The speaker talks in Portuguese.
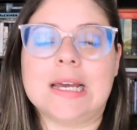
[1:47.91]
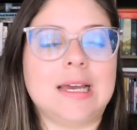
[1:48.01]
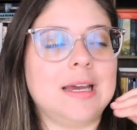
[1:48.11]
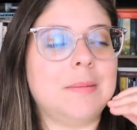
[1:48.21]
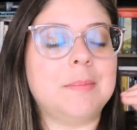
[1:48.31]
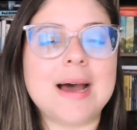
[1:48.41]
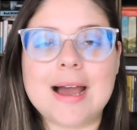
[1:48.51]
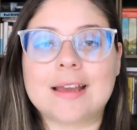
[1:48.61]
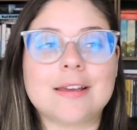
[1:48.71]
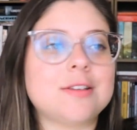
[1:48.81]
é,
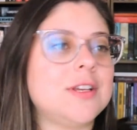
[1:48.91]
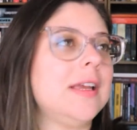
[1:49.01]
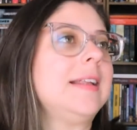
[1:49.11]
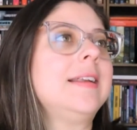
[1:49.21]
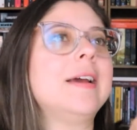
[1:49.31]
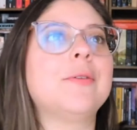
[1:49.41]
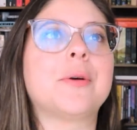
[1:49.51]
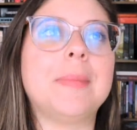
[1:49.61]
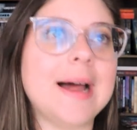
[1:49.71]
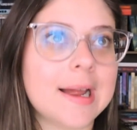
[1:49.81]
marketing,
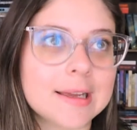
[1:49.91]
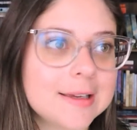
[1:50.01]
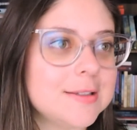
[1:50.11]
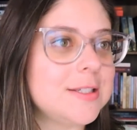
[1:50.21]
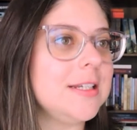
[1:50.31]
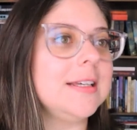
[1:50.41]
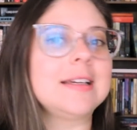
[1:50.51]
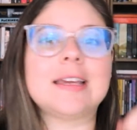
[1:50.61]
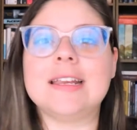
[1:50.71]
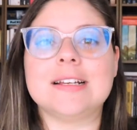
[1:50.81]

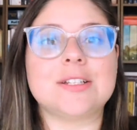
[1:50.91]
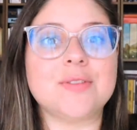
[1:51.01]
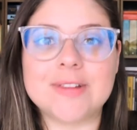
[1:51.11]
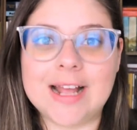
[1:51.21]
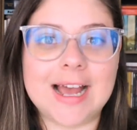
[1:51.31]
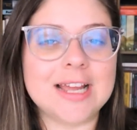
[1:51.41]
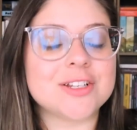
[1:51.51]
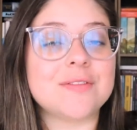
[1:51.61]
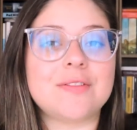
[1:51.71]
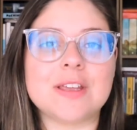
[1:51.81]
neuromarketing,
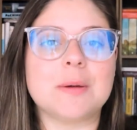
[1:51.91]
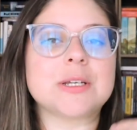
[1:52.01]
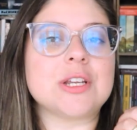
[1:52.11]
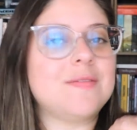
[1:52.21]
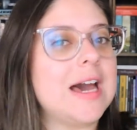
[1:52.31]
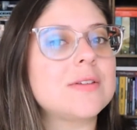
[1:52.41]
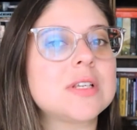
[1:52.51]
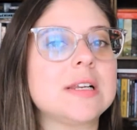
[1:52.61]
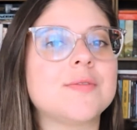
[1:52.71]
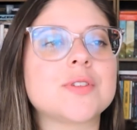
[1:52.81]
criatividade, enfim, eu baixei
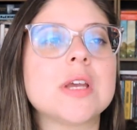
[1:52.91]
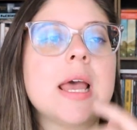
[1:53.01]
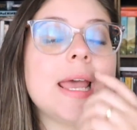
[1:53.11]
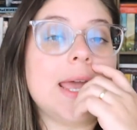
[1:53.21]
vários livros,